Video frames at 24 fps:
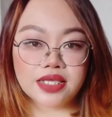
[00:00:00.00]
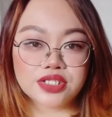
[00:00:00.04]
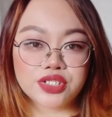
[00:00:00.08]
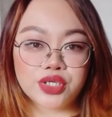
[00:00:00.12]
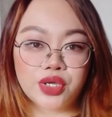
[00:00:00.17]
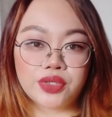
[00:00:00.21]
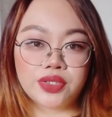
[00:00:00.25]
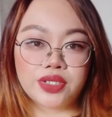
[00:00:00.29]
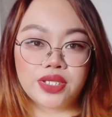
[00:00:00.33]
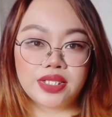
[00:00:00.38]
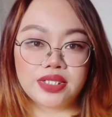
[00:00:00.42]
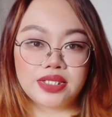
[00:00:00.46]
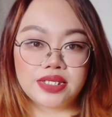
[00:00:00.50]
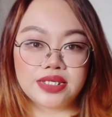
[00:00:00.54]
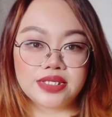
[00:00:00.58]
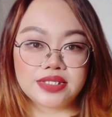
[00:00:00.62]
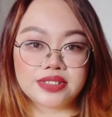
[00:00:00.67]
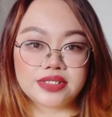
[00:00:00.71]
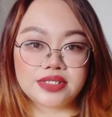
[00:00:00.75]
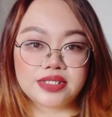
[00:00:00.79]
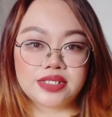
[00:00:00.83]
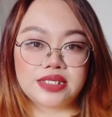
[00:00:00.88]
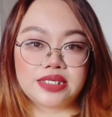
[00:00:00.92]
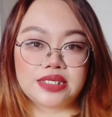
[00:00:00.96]
next on the
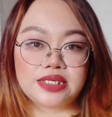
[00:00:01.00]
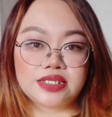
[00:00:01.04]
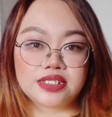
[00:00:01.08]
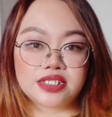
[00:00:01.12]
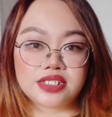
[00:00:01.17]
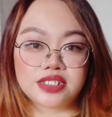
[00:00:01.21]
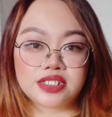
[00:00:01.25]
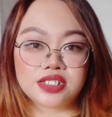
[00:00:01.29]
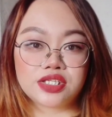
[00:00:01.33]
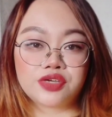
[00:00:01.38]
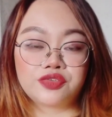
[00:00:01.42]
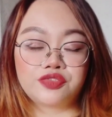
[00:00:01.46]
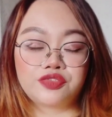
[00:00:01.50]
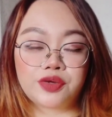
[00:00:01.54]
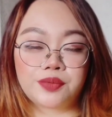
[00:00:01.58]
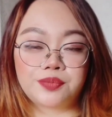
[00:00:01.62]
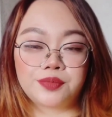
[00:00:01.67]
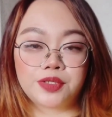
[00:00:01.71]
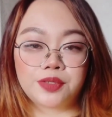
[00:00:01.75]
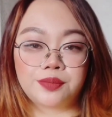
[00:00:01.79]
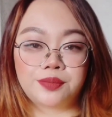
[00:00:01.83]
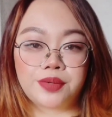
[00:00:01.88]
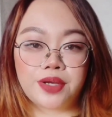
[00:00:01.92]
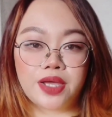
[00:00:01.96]
list is
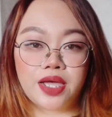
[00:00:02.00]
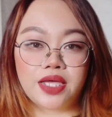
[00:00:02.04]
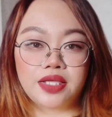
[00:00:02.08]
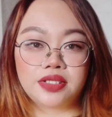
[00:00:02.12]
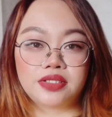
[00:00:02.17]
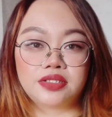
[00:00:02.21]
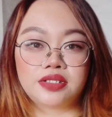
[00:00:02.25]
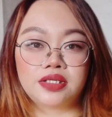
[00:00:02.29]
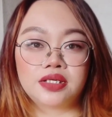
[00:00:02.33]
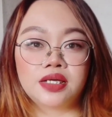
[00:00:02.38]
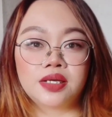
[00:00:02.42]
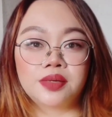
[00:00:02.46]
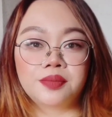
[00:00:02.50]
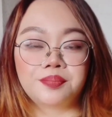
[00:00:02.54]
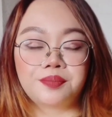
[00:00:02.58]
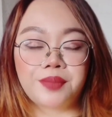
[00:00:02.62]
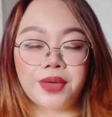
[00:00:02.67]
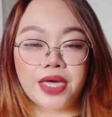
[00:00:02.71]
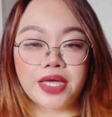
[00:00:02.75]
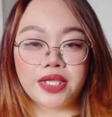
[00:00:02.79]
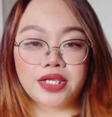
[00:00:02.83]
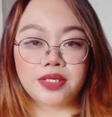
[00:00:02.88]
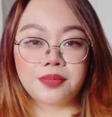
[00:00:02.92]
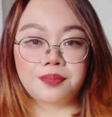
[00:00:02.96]
from the brand
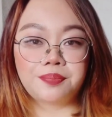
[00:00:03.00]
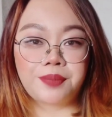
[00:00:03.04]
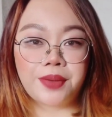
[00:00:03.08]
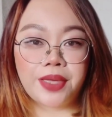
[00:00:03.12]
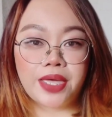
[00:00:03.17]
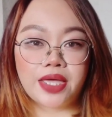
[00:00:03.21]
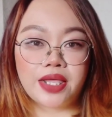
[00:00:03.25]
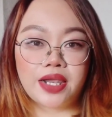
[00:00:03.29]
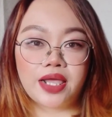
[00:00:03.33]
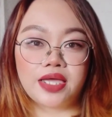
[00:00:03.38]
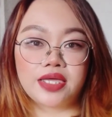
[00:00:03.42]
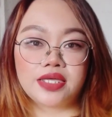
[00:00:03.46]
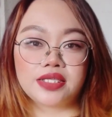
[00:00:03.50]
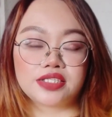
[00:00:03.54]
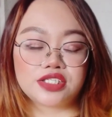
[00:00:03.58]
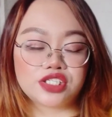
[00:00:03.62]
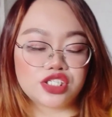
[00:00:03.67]
Peri Pera.